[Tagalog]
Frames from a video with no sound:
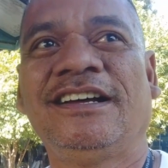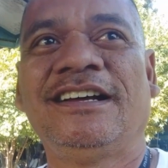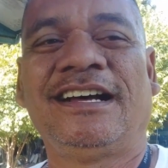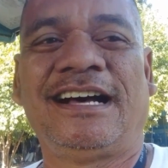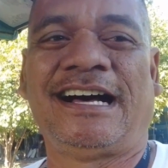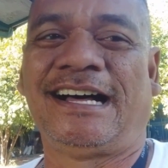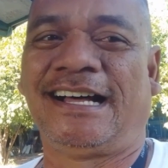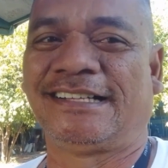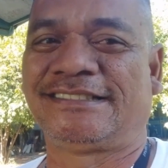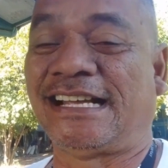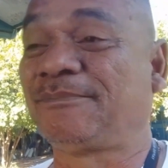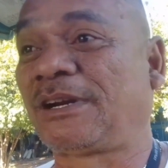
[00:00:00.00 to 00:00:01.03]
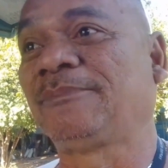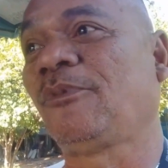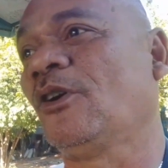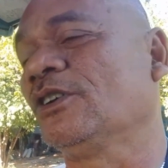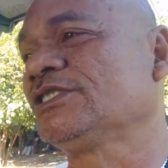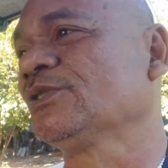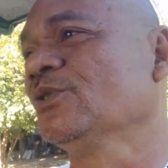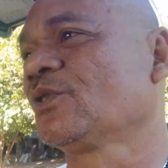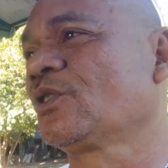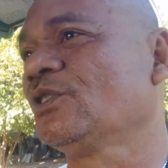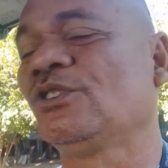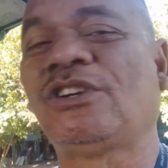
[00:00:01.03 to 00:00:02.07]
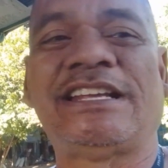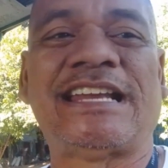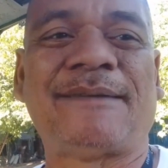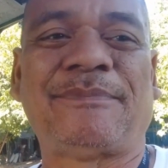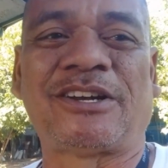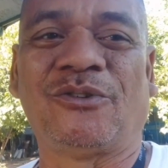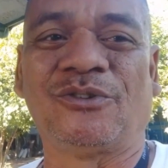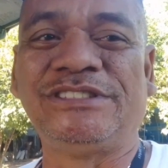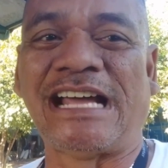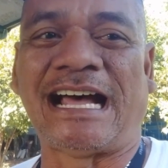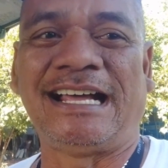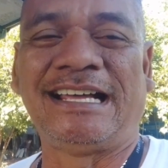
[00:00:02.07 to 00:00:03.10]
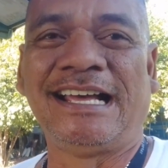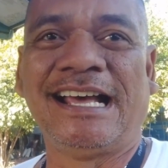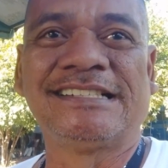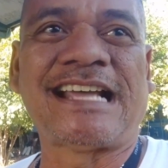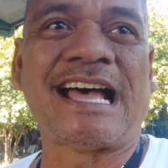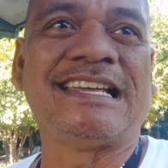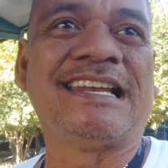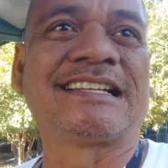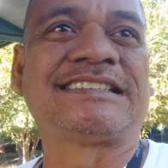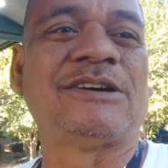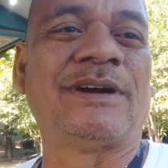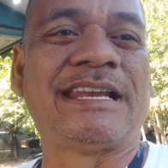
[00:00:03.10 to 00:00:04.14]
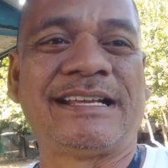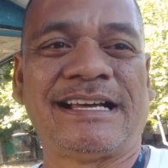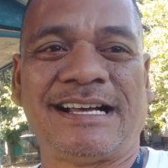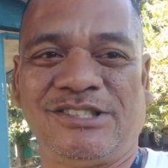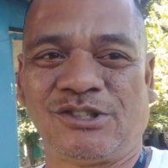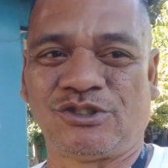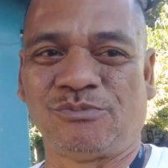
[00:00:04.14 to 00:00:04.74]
At uh, siyempre po, siguro yun na napanood niya sa ilang tiwaling uh, YouTube,